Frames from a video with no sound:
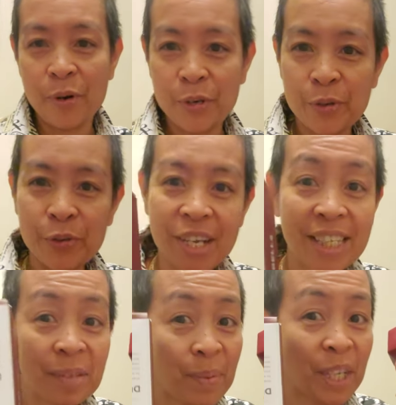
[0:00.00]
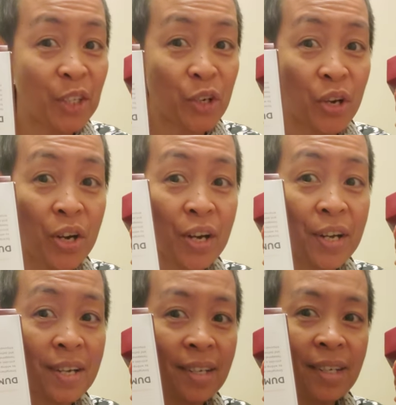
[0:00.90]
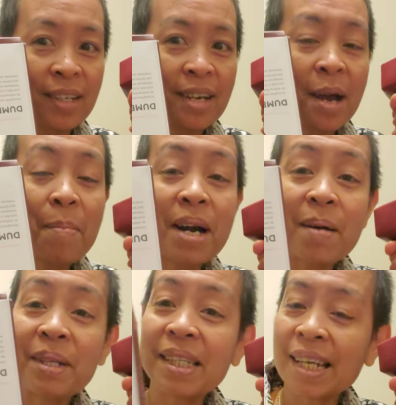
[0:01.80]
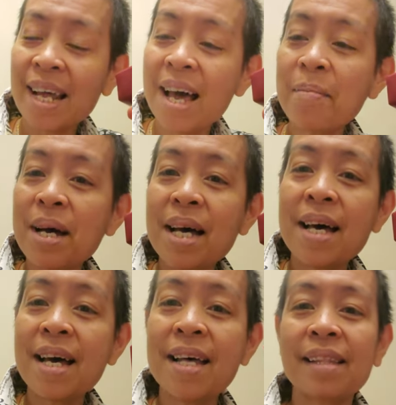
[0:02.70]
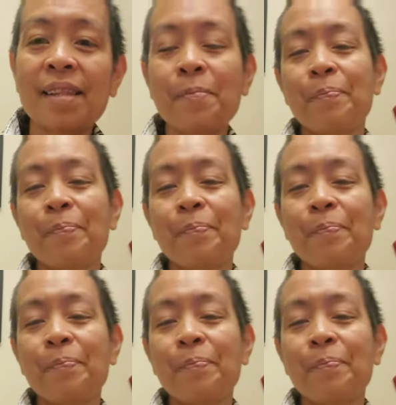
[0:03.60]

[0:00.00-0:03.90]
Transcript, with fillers: for today's video. Maraming salamat!